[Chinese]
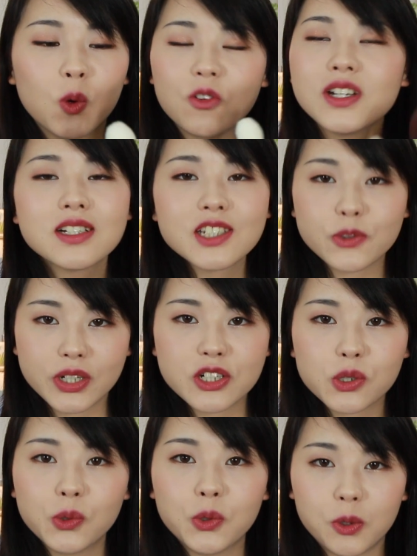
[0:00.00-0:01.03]
我非常喜欢这
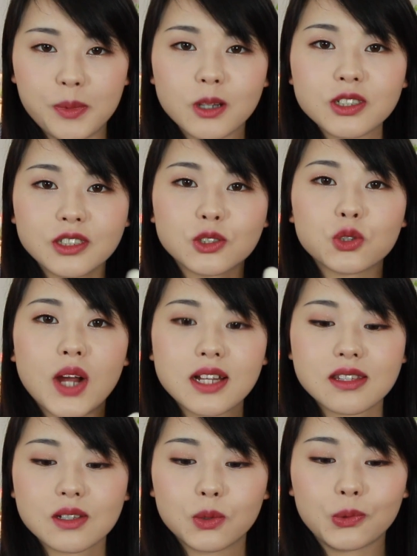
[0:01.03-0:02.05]
种火苗型的
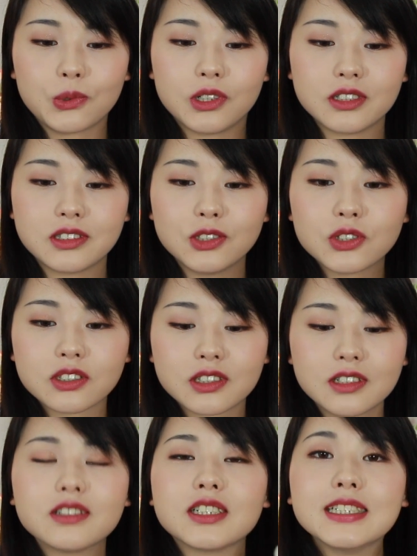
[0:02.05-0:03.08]
刷子，我就是
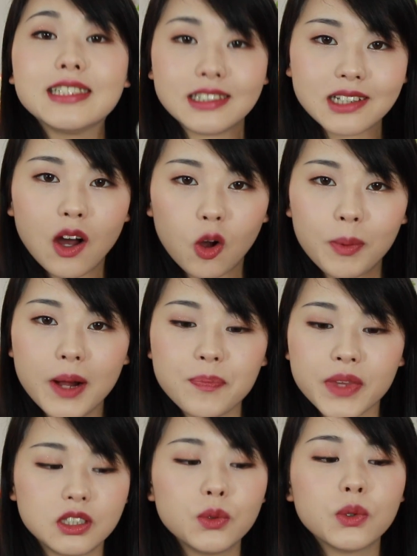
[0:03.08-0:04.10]
个人喜好吧。
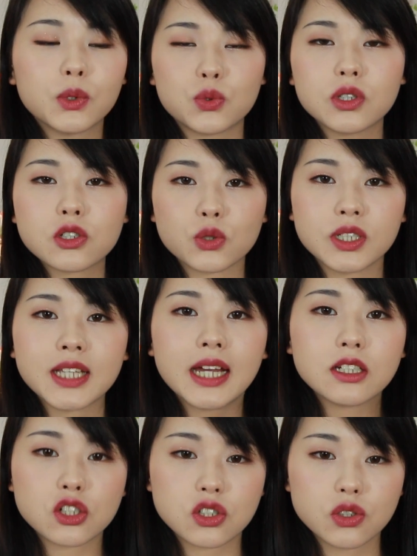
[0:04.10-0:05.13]
因为我觉得首先
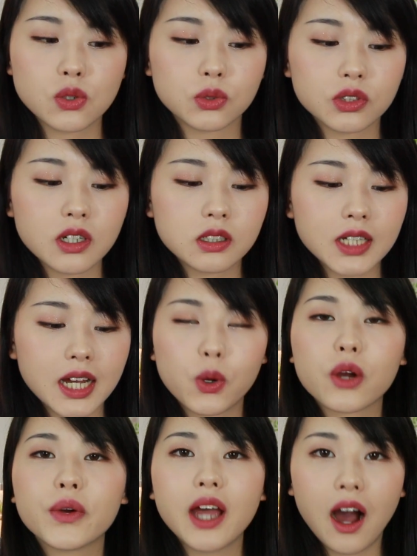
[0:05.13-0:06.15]
它也实用，第二它
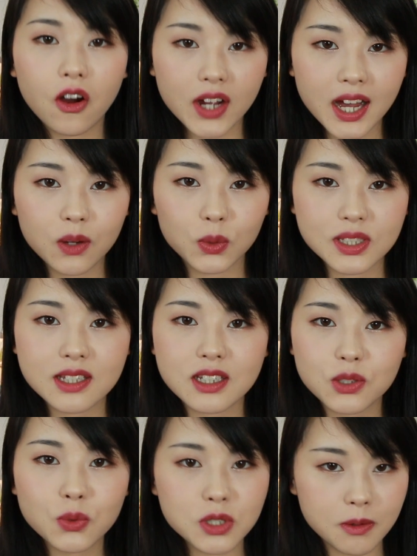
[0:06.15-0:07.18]
外观也好看，我自
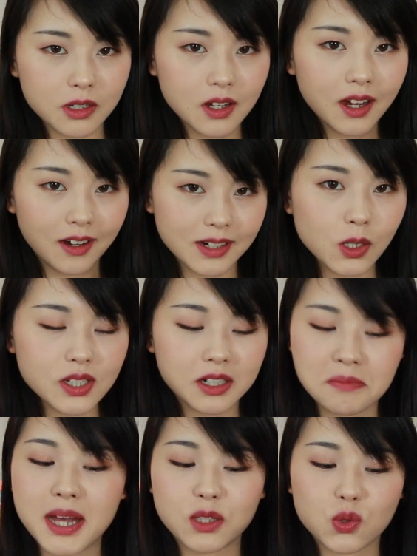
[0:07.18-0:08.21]
己用着很高兴、
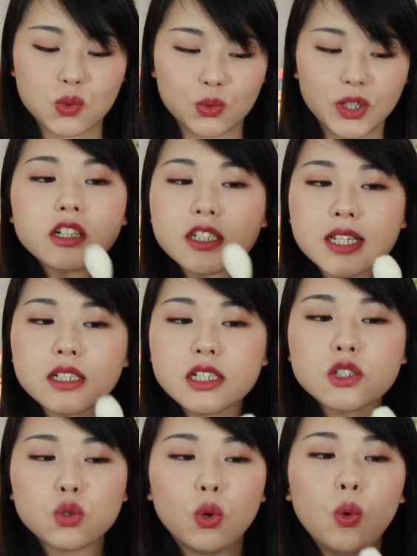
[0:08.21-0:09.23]
很满足，而且像
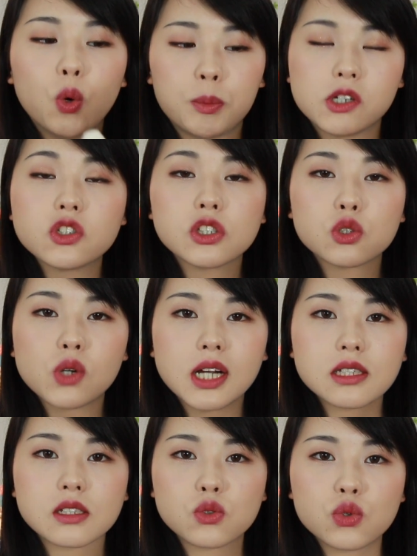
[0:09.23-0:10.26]
这种。火苗型的
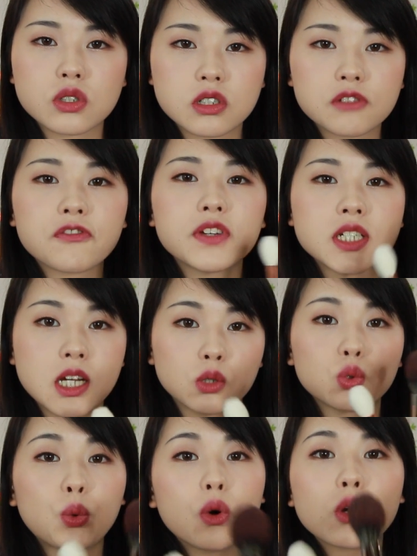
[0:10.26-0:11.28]
刷子确实非常
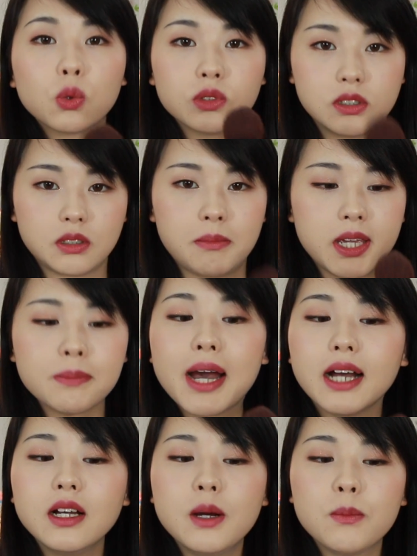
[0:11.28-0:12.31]
多功能，每把